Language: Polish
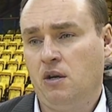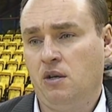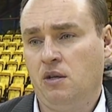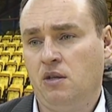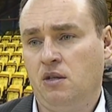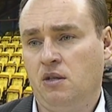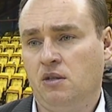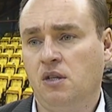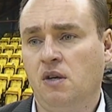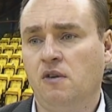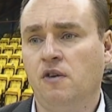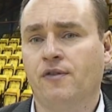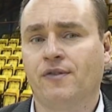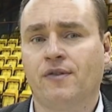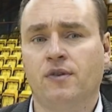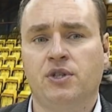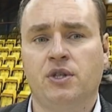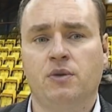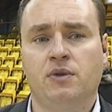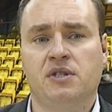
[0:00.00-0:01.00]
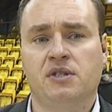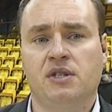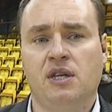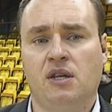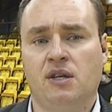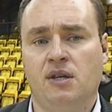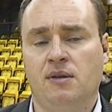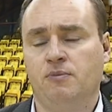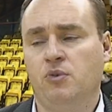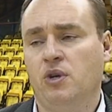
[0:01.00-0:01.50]
E, znowu wróciły
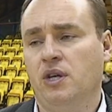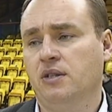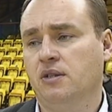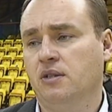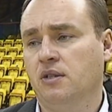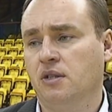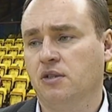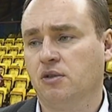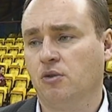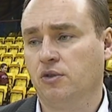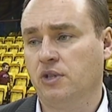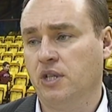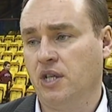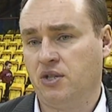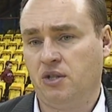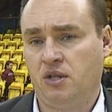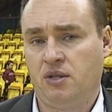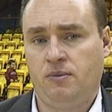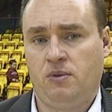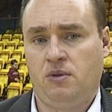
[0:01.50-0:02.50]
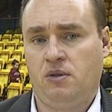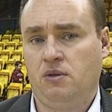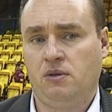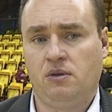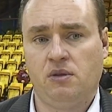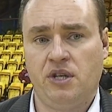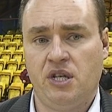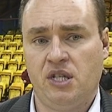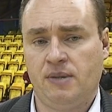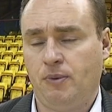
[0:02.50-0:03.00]
stare błędy, skuteczność, bo
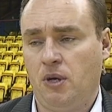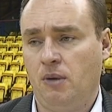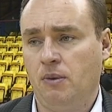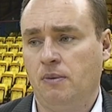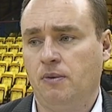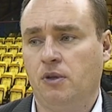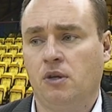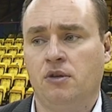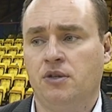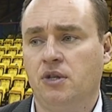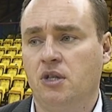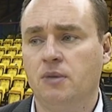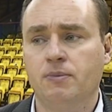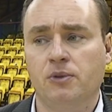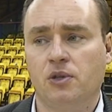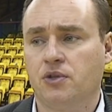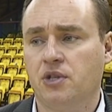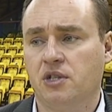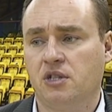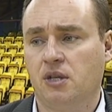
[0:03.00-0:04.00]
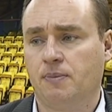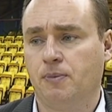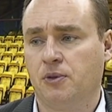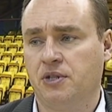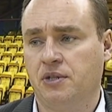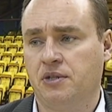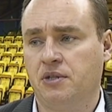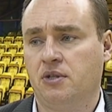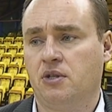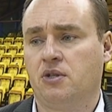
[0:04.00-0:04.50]
to nie jest problem, bo dochodziliśmy do czystych
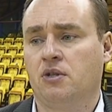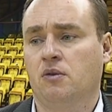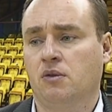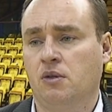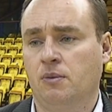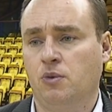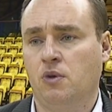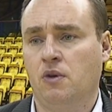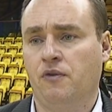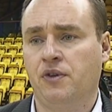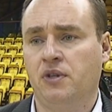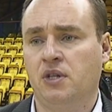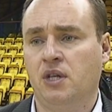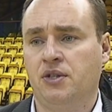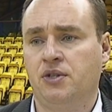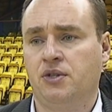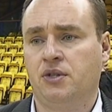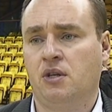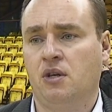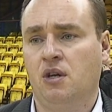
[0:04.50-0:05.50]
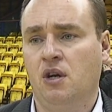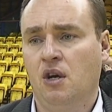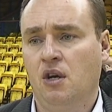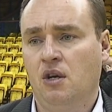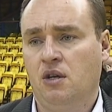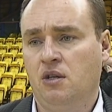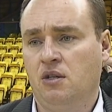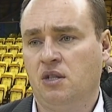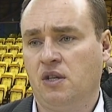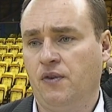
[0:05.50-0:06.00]
pozycji, zresztą to było widać, że
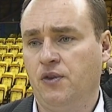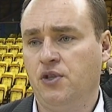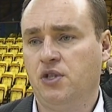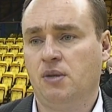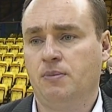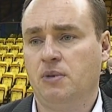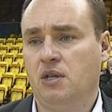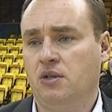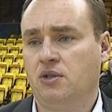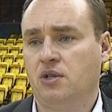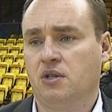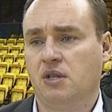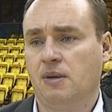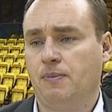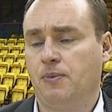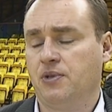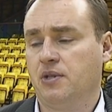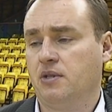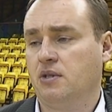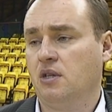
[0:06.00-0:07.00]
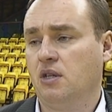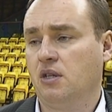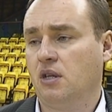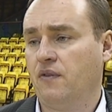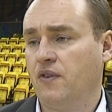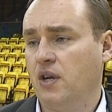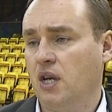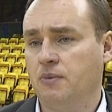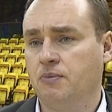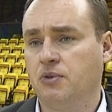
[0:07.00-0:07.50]
e, zawodnicy mieli czyste pozycje, nie
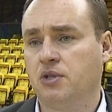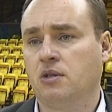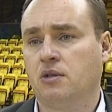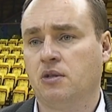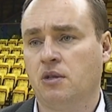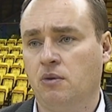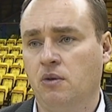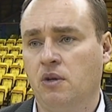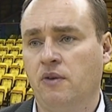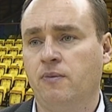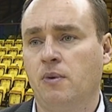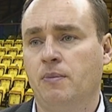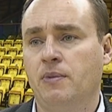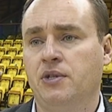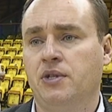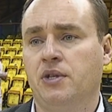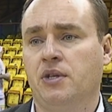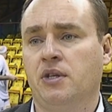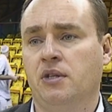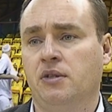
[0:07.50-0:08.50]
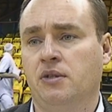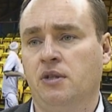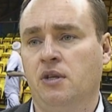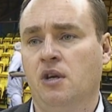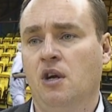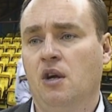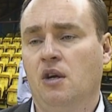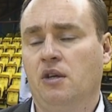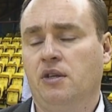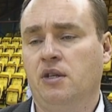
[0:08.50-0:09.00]
trafialiśmy szczególnie w momencie, kiedy,
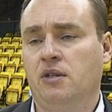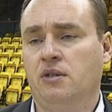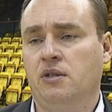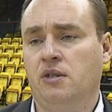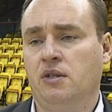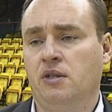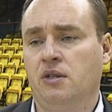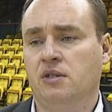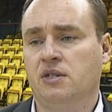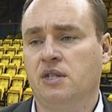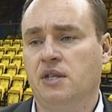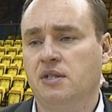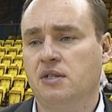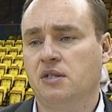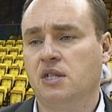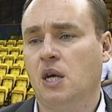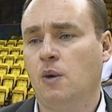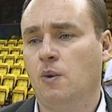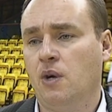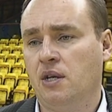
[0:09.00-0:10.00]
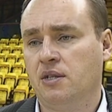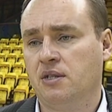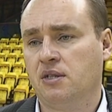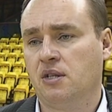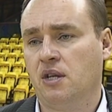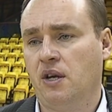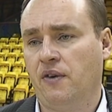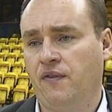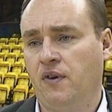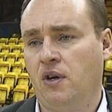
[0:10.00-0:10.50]
kiedy zaistniała
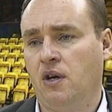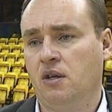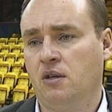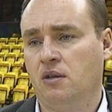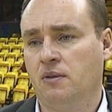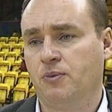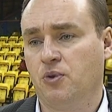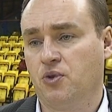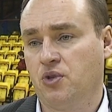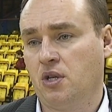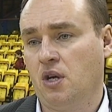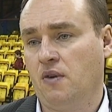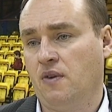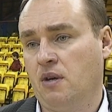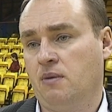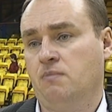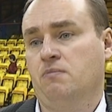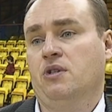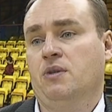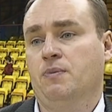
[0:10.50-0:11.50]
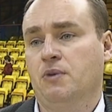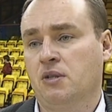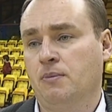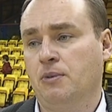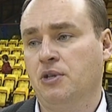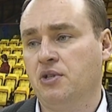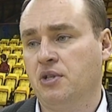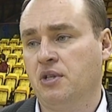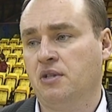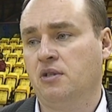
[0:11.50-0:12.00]
strefa pruszkowa. Myśmy
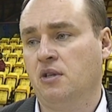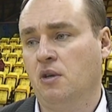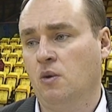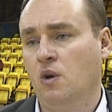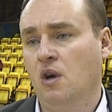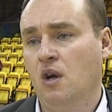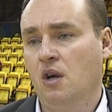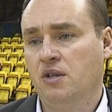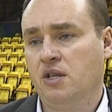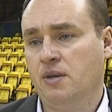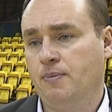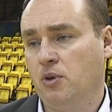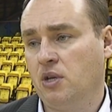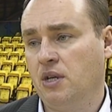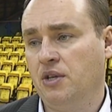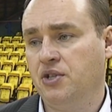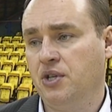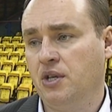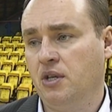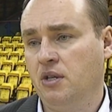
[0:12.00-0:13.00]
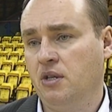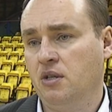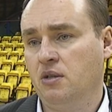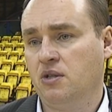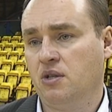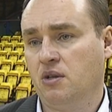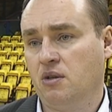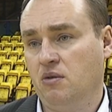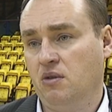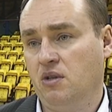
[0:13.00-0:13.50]
sobie dzisiaj z nią nie poradzili,
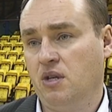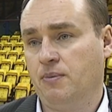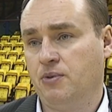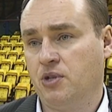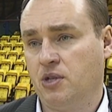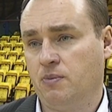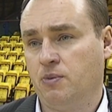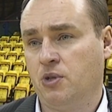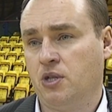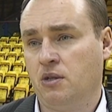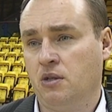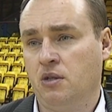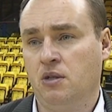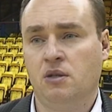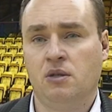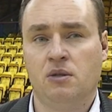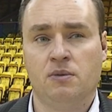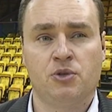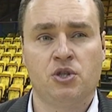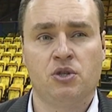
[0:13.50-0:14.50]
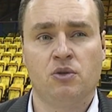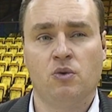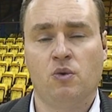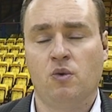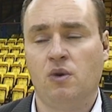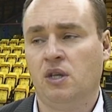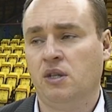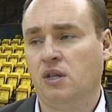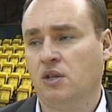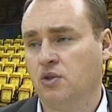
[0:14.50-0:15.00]
szczególnie przy, przy, przy
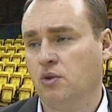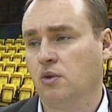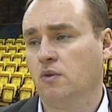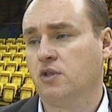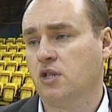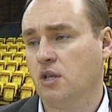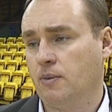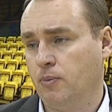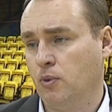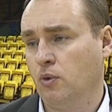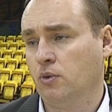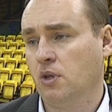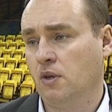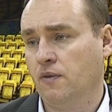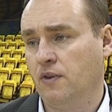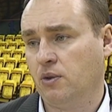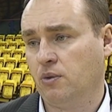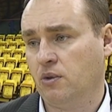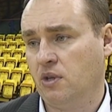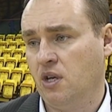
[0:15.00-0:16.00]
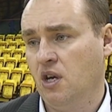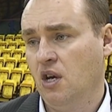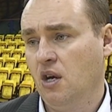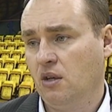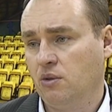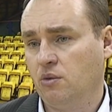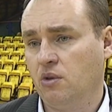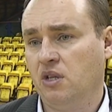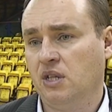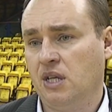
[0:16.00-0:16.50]
układach rzutów trzechpunktowych, które,
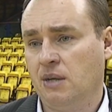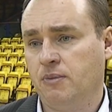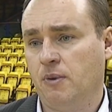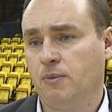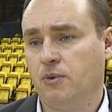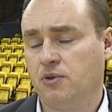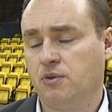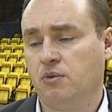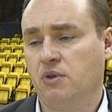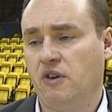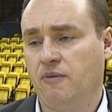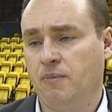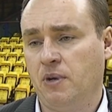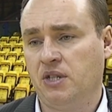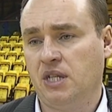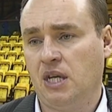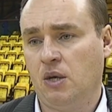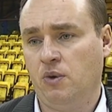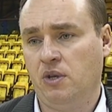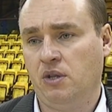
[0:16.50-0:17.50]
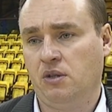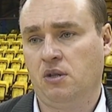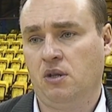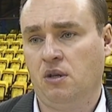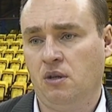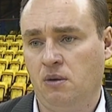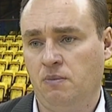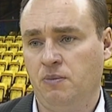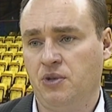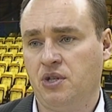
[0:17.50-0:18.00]
które nam po prostu nie wpadały i
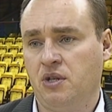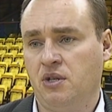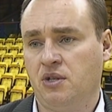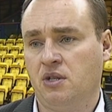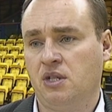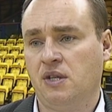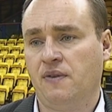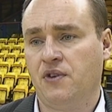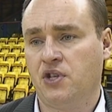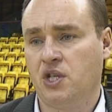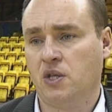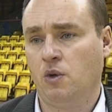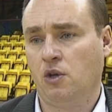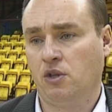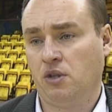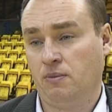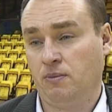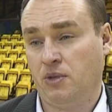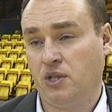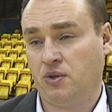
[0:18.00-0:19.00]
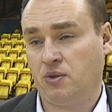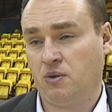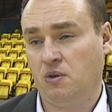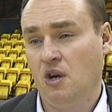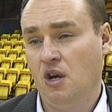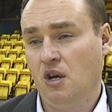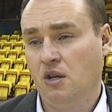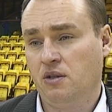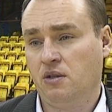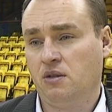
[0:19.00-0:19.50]
to myślę, że zaważyło o tym meczu.
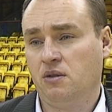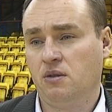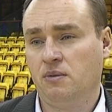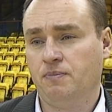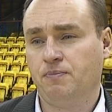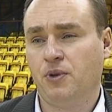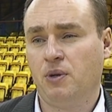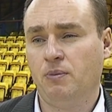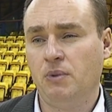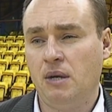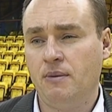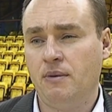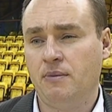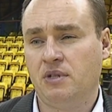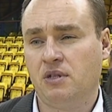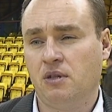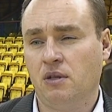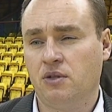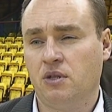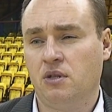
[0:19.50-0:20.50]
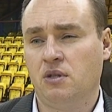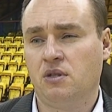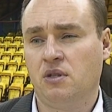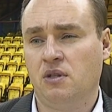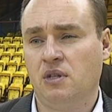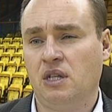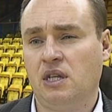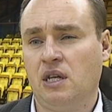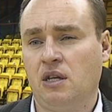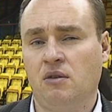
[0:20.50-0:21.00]
No, problemem jest to, że,
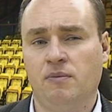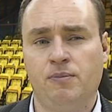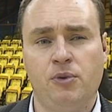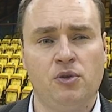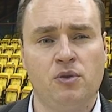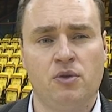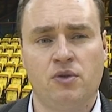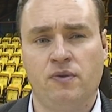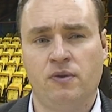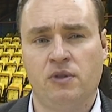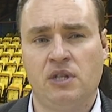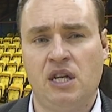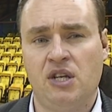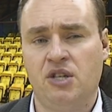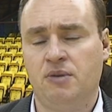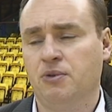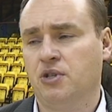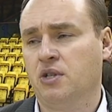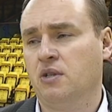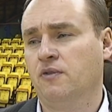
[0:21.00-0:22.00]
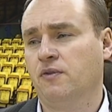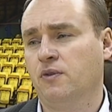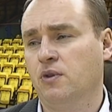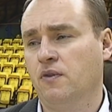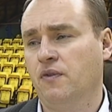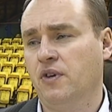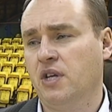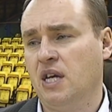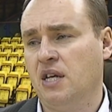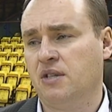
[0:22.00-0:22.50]
że no, taką podróż daliśmy się w
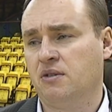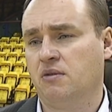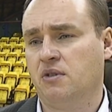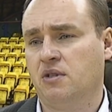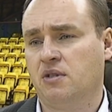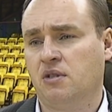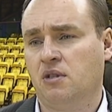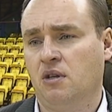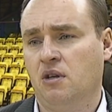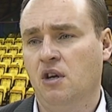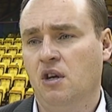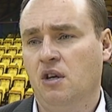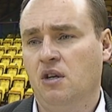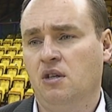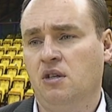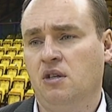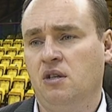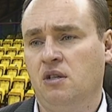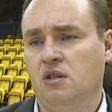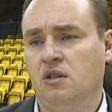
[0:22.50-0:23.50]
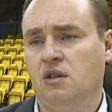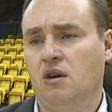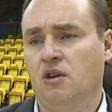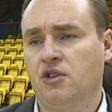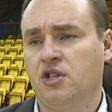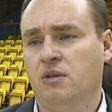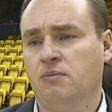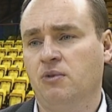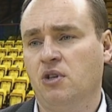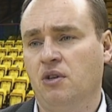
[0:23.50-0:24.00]
dniu wyjazdu. Jest to y, e,
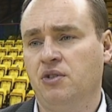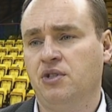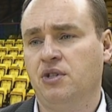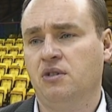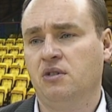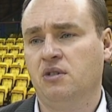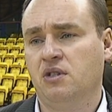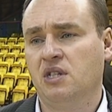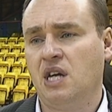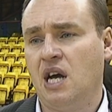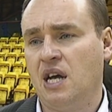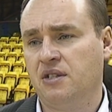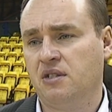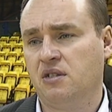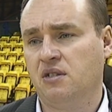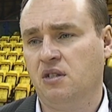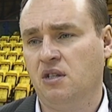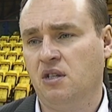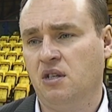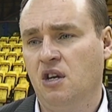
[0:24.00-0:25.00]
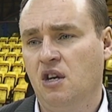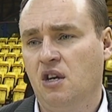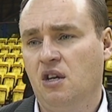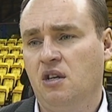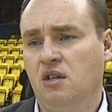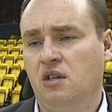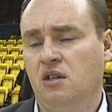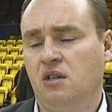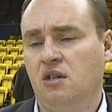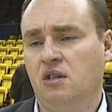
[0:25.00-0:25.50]
8 godzin jazdy
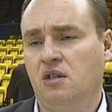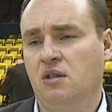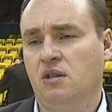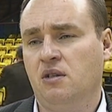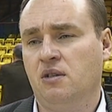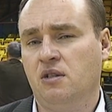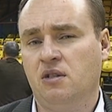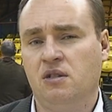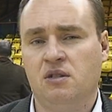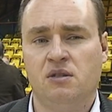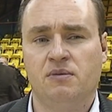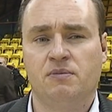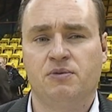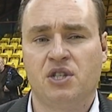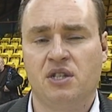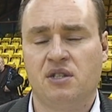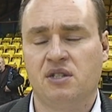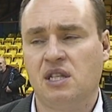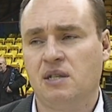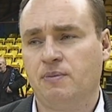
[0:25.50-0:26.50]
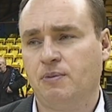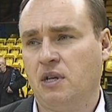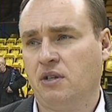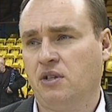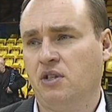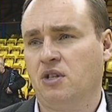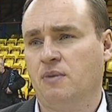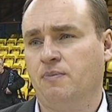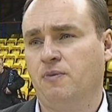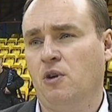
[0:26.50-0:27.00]
y, przez
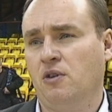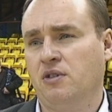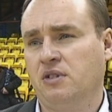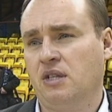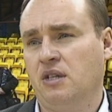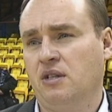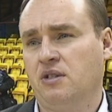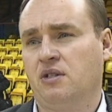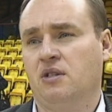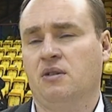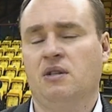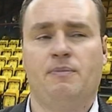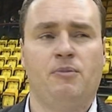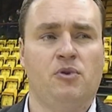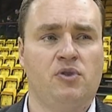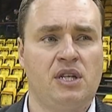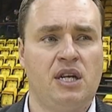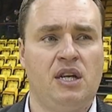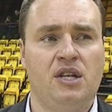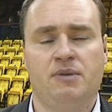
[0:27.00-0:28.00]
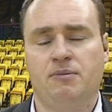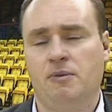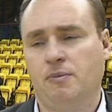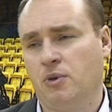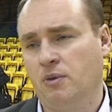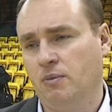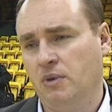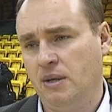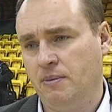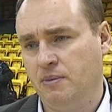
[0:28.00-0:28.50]
praktycznie Polskę. Jeszcze napotkaliśmy
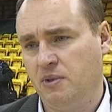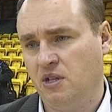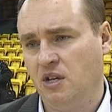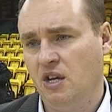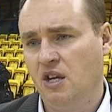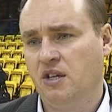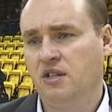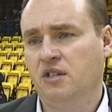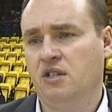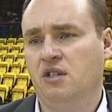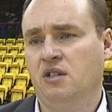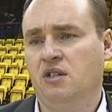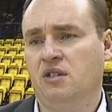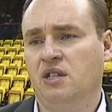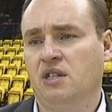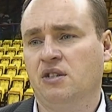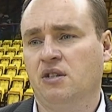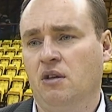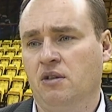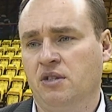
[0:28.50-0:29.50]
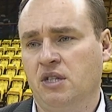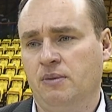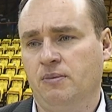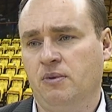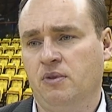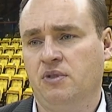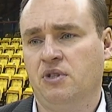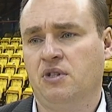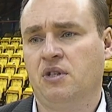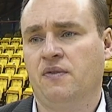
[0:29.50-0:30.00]
problemy e, na drodze,
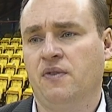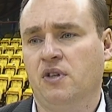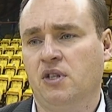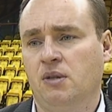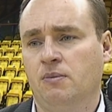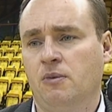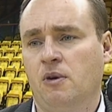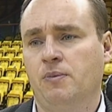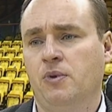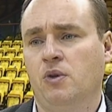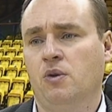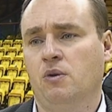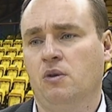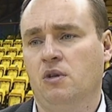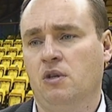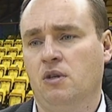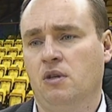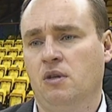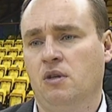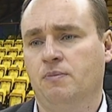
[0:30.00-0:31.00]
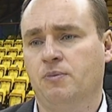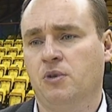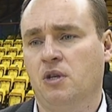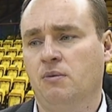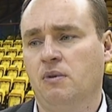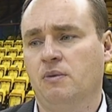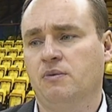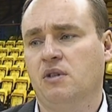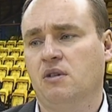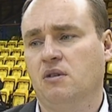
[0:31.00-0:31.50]
bo dzisiaj wiadomo był
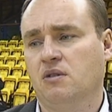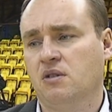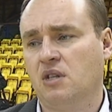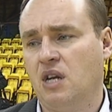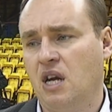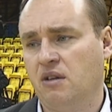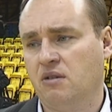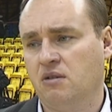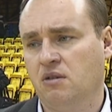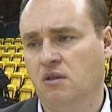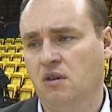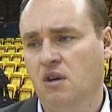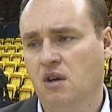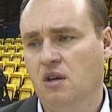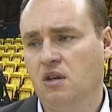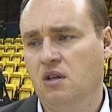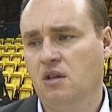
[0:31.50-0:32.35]
problem tego strajku,